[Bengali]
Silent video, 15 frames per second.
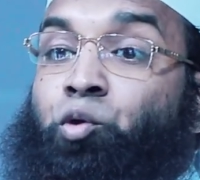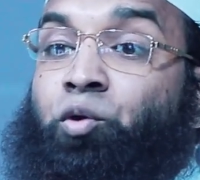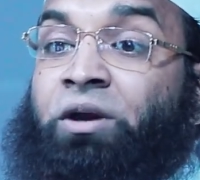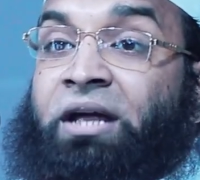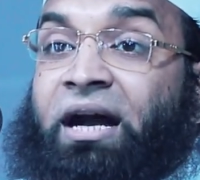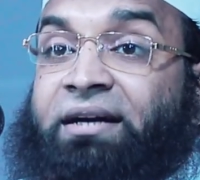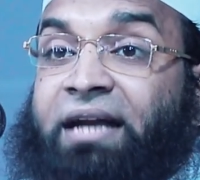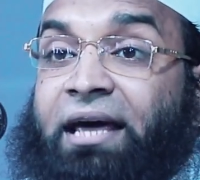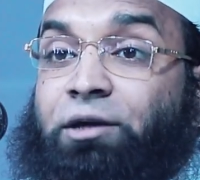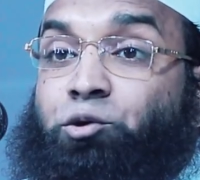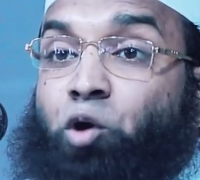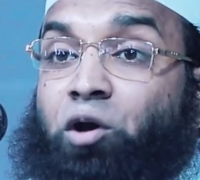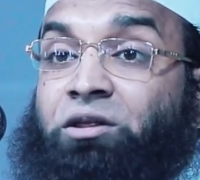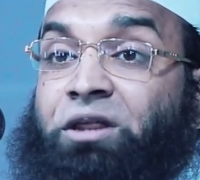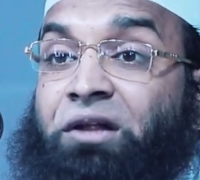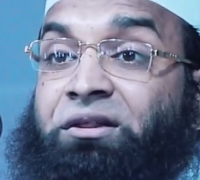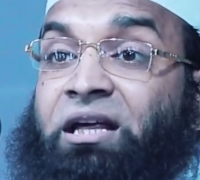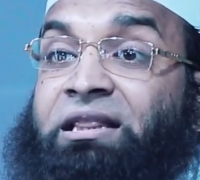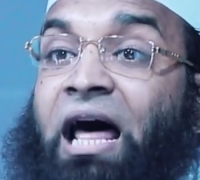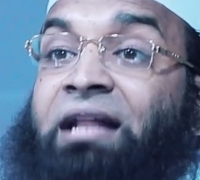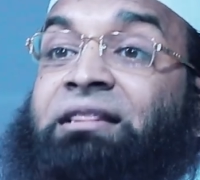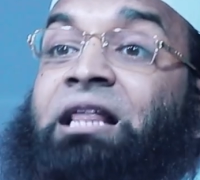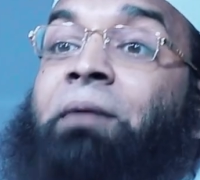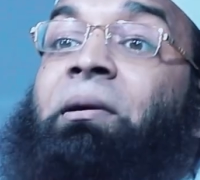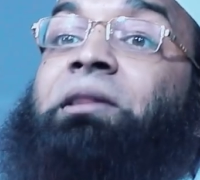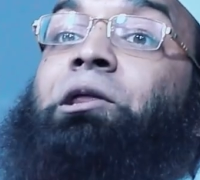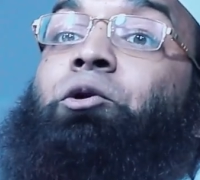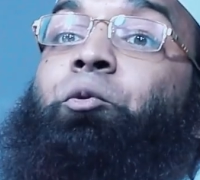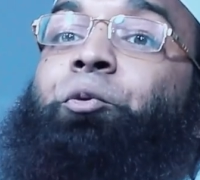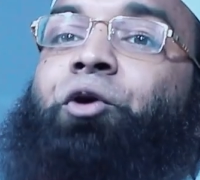দুনিয়াটাই চলতেছে
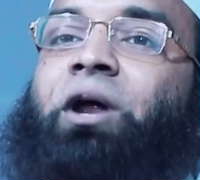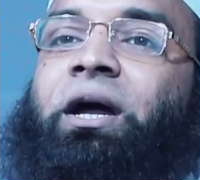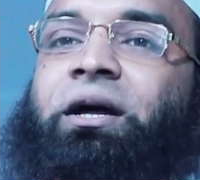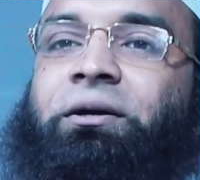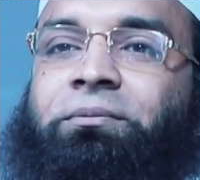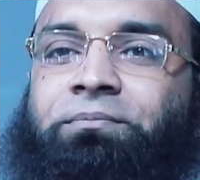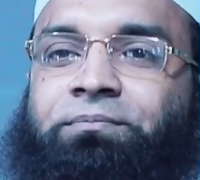ধান্দাবাজির উপরে